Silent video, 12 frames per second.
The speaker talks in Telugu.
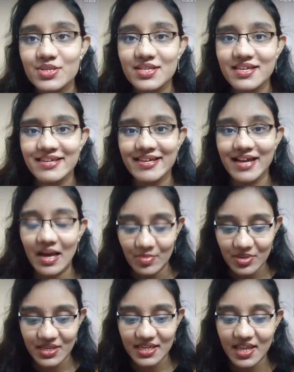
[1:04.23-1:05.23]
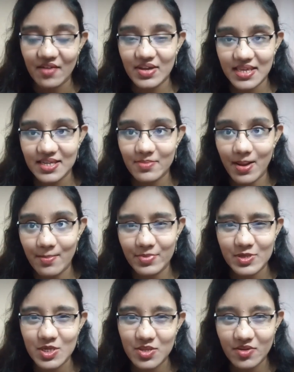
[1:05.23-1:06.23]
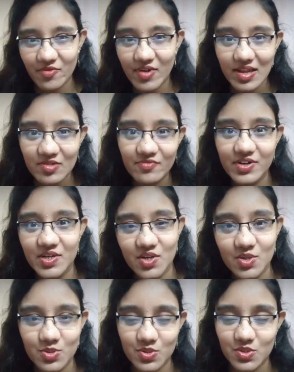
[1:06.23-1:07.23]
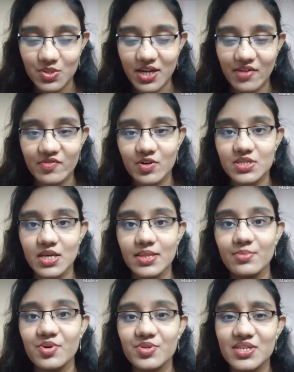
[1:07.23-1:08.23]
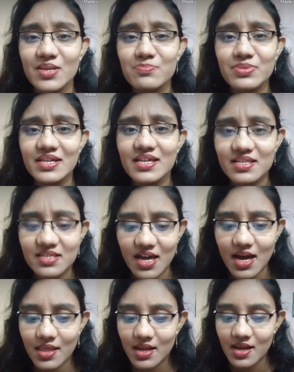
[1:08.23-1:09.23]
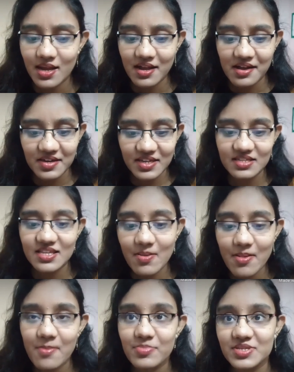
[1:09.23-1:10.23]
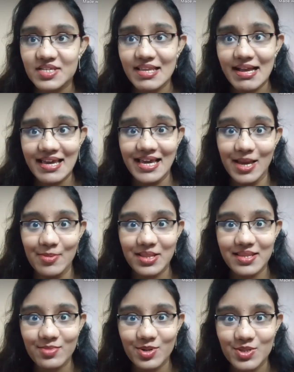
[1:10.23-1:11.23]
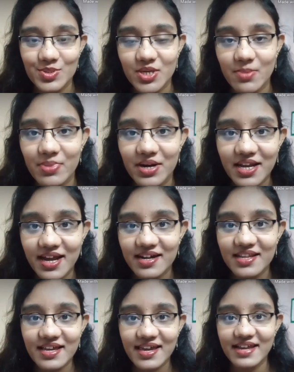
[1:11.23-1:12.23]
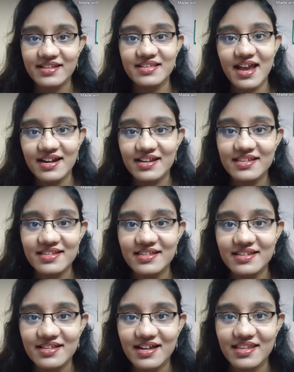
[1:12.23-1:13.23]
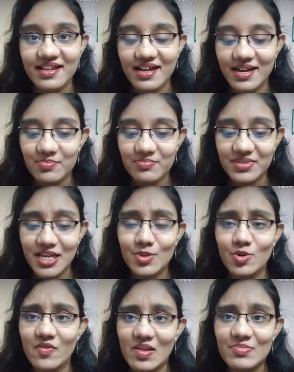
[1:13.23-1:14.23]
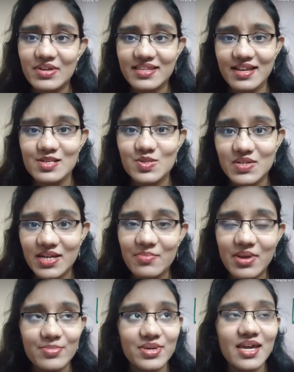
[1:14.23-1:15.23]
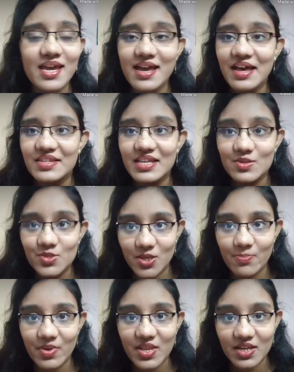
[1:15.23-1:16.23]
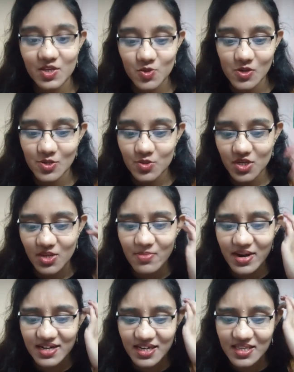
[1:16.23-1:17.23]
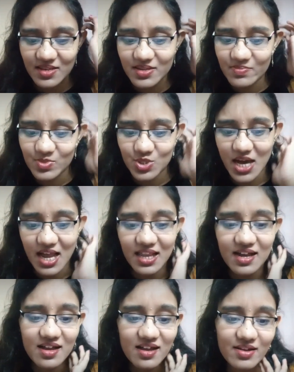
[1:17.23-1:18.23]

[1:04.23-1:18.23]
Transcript: సి ఐ మీన్ ఇది ఎవరైతే పంపించారో వాళ్ళు వీడియో చూస్తుంటే అఫ్కోర్స్ అర్థమవుతుంది ప్లీజ్ యార్ ఇంత పంపిస్తే నాకు ఏమర్థమవుతుందో చెప్పండి అంటే నాకు ఎగ్జాక్ట్గా తెలియదు కదా అండ్ నేను ఒకవేళ మీకు తెలిసి ఉంటే మేబీ నేను చెప్పేదాన్ని సొల్యూషన్ని బట్ ఇది చాలా